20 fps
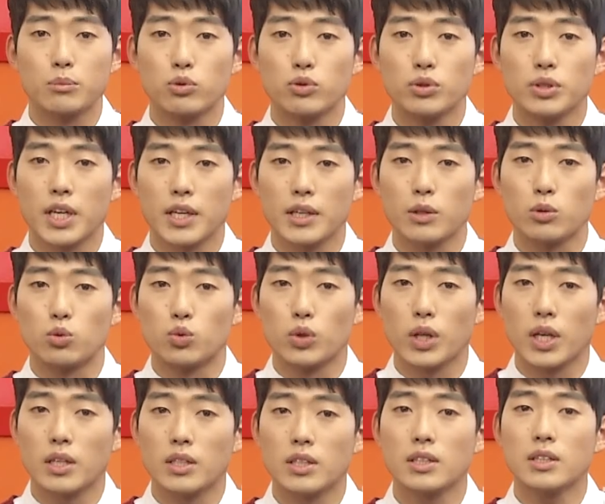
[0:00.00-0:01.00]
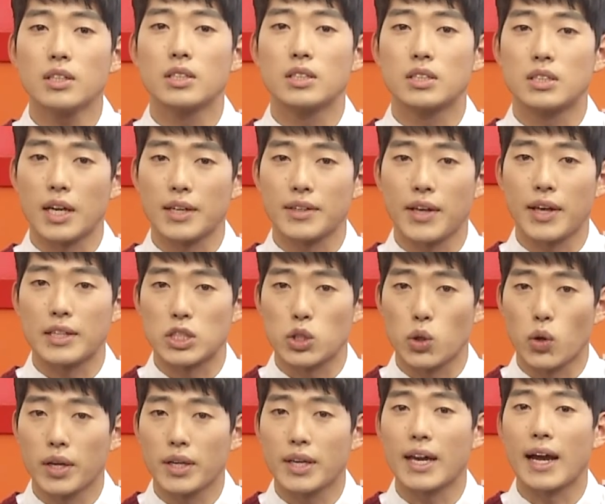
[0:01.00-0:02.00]
문제는 우리는 그에 대해
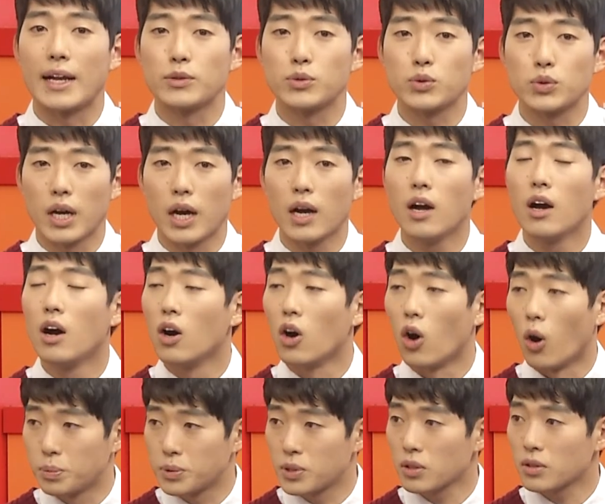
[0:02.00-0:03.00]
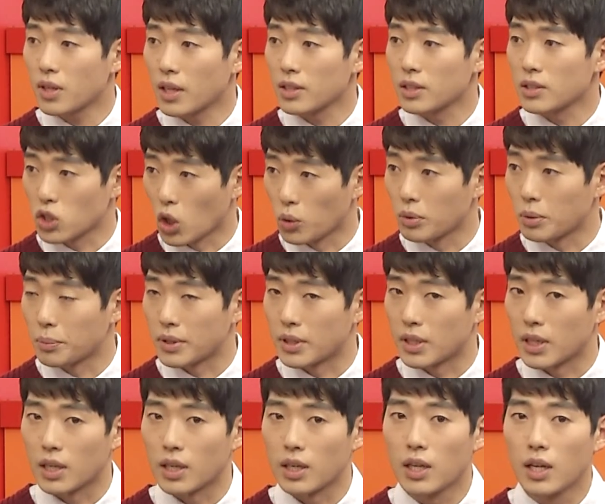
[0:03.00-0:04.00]
정확히 알 수가 없었다는
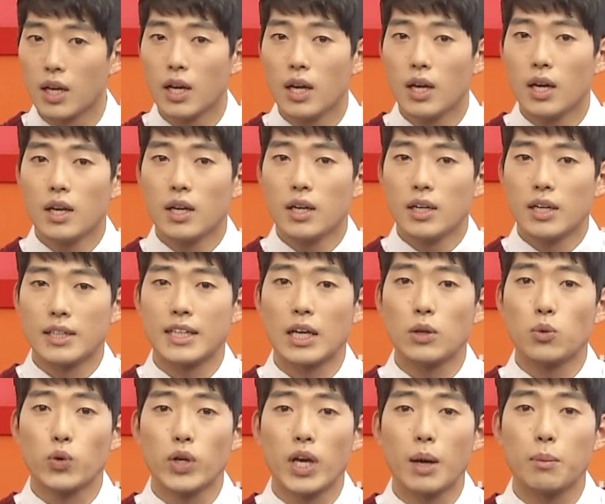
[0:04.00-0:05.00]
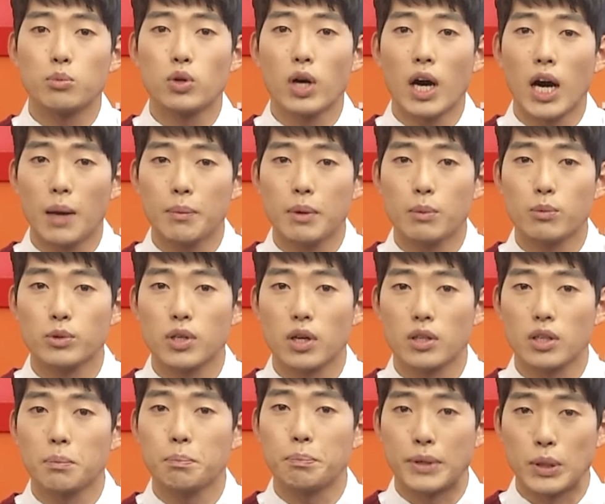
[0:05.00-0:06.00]
점입니다. 일단 위안부
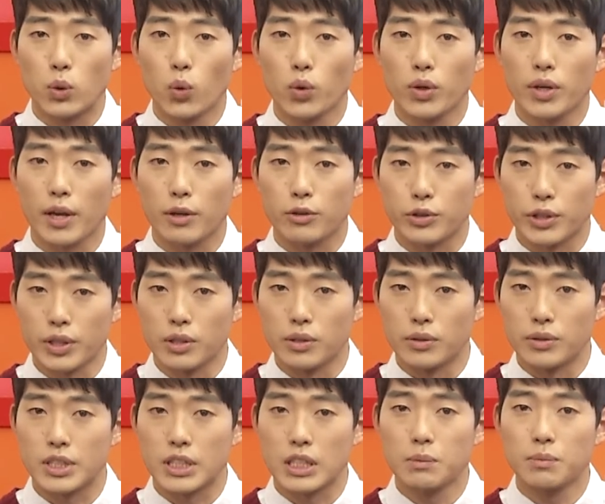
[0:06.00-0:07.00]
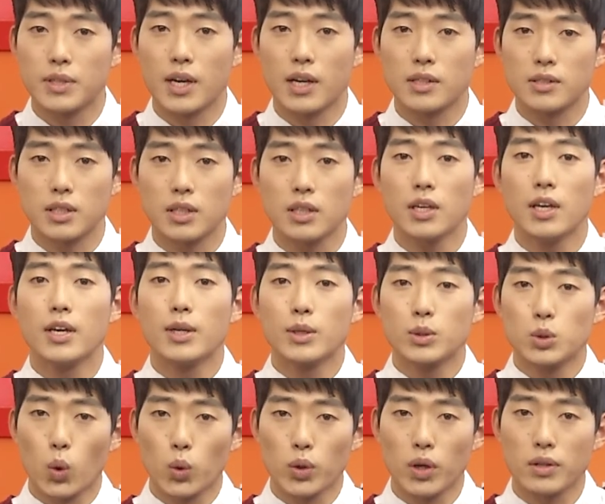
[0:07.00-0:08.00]
합의문서는 비공개했고요. 지금까지
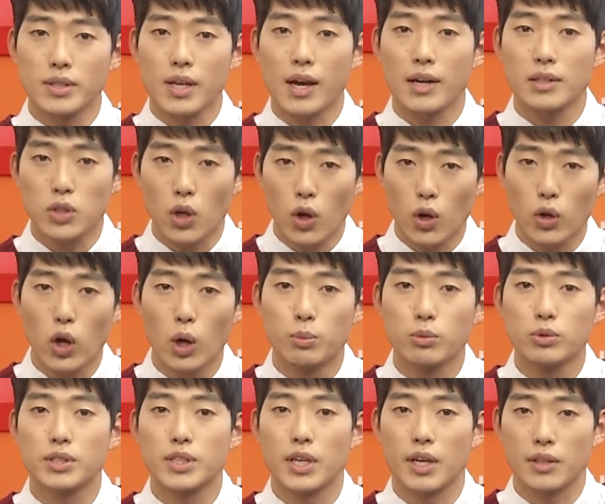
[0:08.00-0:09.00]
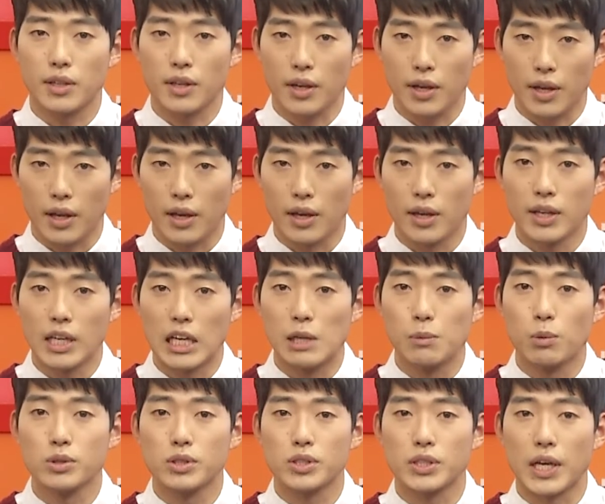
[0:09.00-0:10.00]
소녀상 철거 문제에 대해
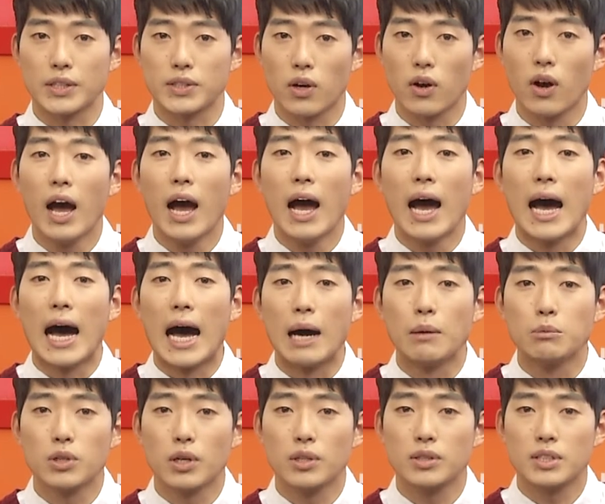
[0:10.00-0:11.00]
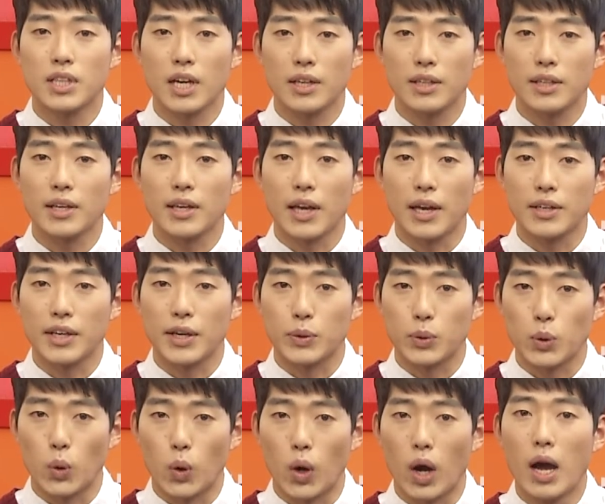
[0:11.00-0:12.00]
일본 측에서 아무렇지 않게
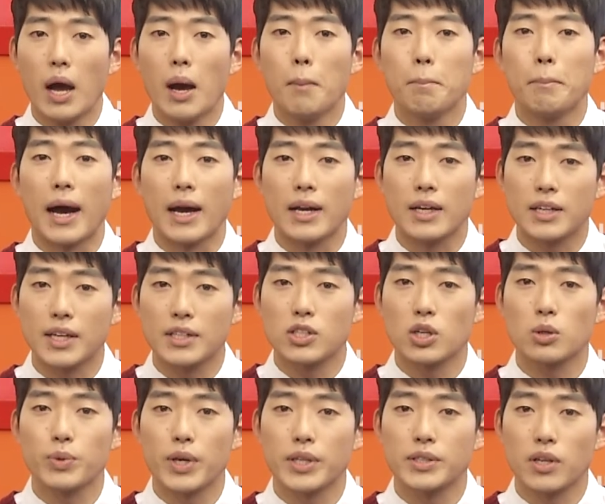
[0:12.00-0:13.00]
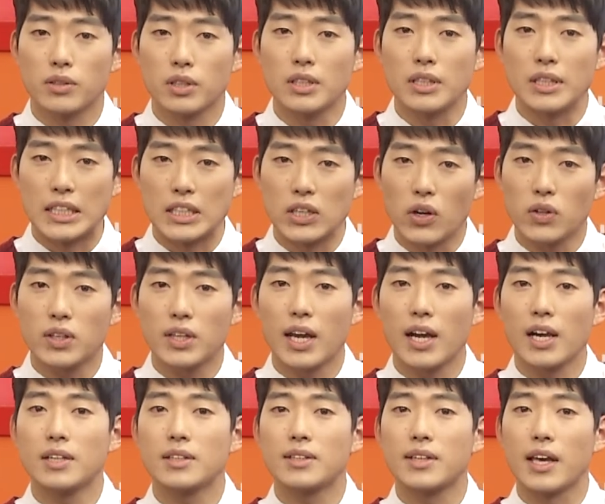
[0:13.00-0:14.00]
얘기해도 박근혜 정부에서는 이렇다
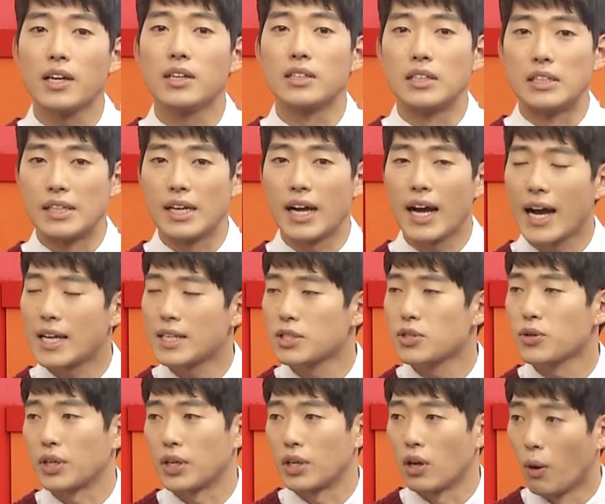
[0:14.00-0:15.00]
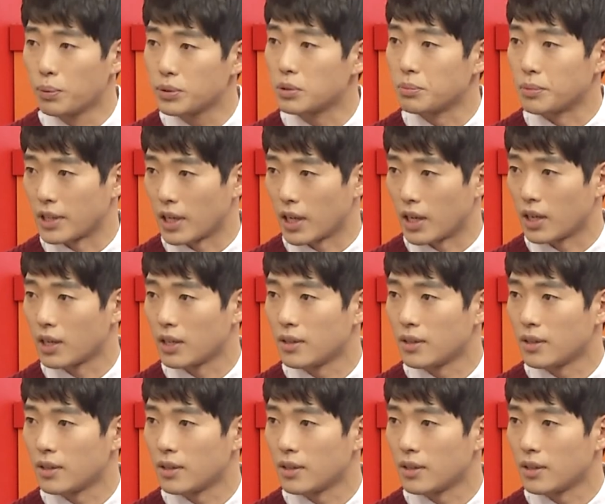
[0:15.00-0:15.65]
할 대응을 한 적이 없습니다.